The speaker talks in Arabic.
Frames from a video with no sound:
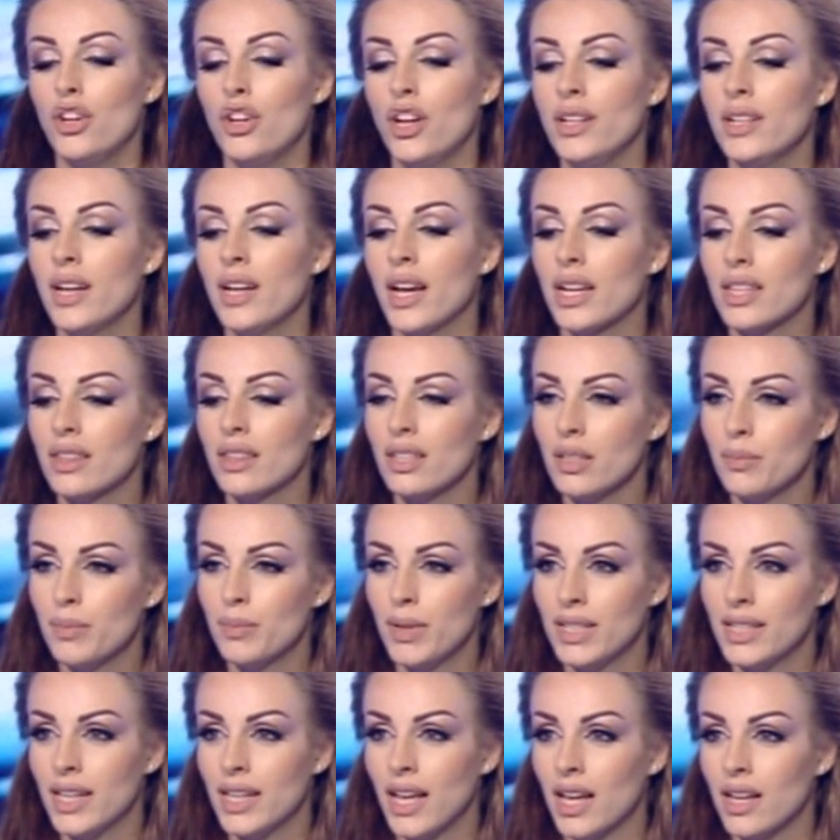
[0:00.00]
رحنا على كثير
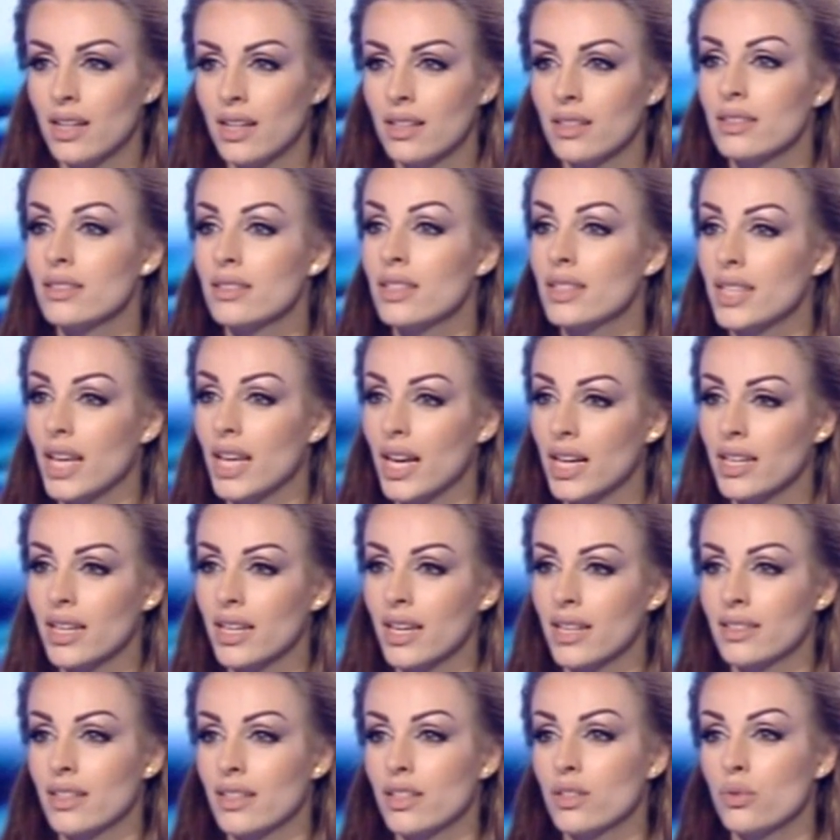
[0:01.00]
بلدان
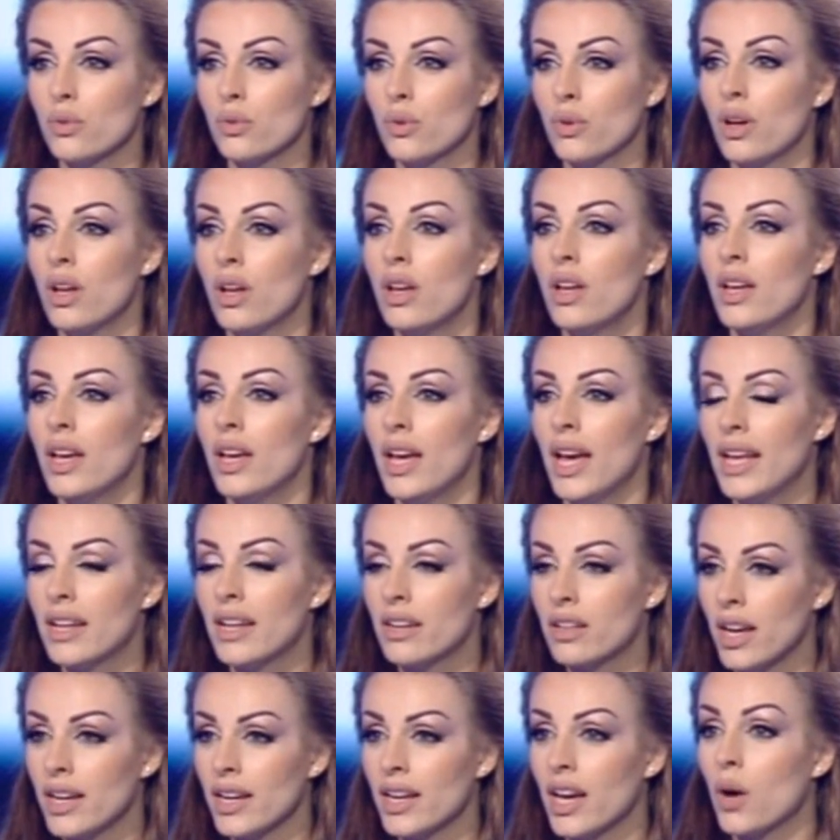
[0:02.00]
نتاكد انه
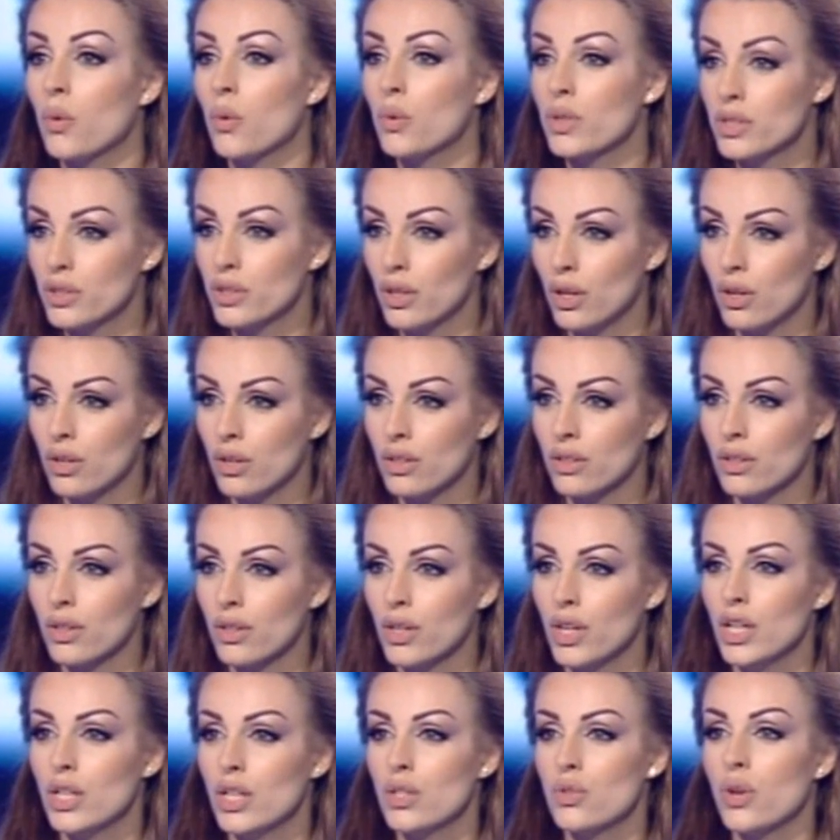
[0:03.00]
هاي الريعه وصلهم
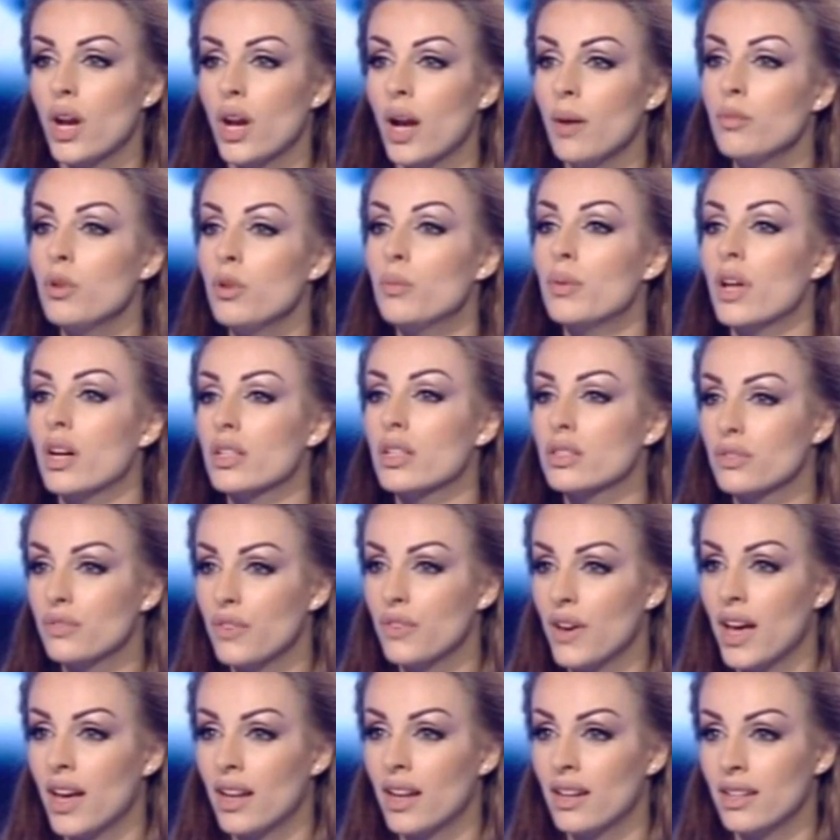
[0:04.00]
شو عملوا
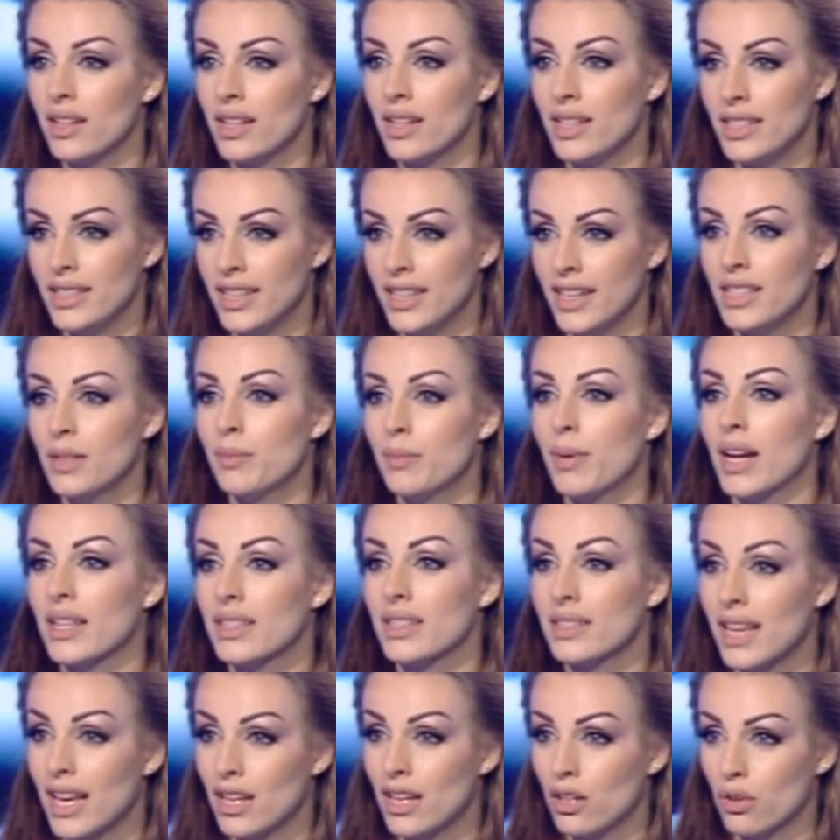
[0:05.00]
بالاطفال اللي نحن
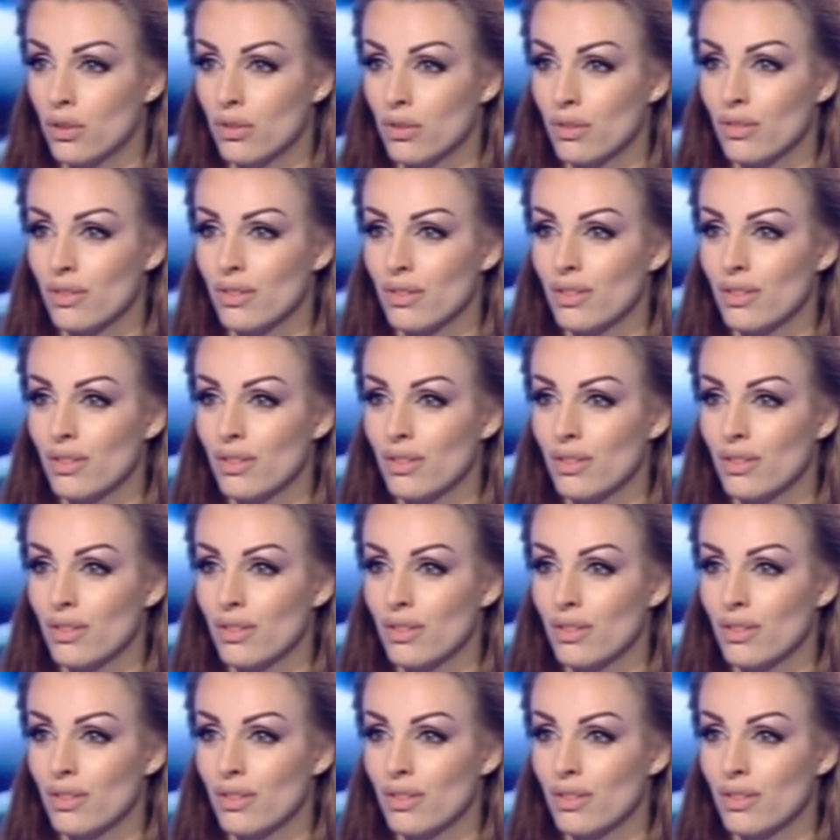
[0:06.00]
بعثنا يعني لهم يعني